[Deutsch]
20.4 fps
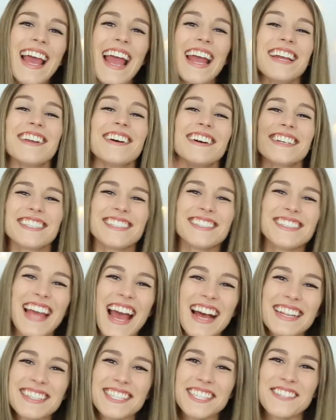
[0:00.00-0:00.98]
Hey Leute und
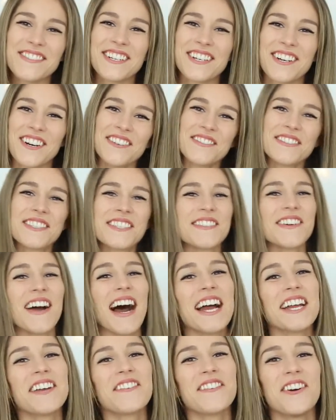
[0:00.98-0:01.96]
herzlich willkommen zu
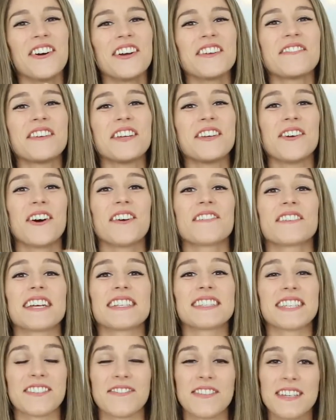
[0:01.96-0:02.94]
einem neuen Video, auf
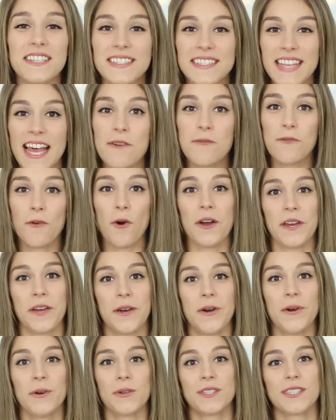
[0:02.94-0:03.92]
das ich mich sehr
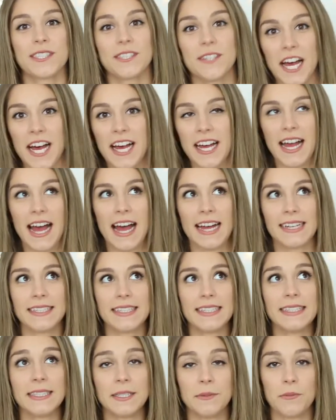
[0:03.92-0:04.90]
freue. Und zwar hatte
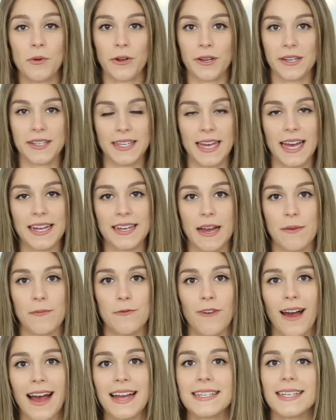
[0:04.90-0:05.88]
ich die Möglichkeit, am
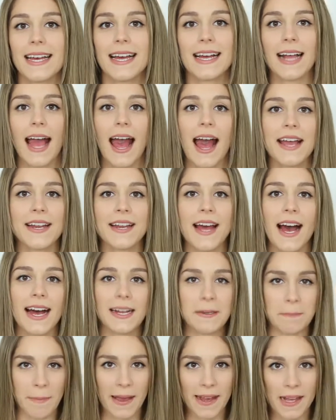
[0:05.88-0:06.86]
Freitag eine
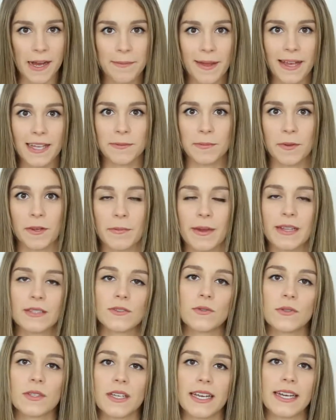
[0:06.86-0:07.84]
Art Make-up-Experiment
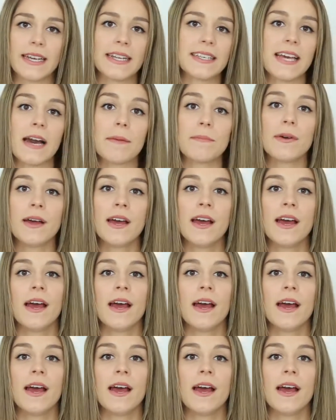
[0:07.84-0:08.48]
zu drehen. Ich habe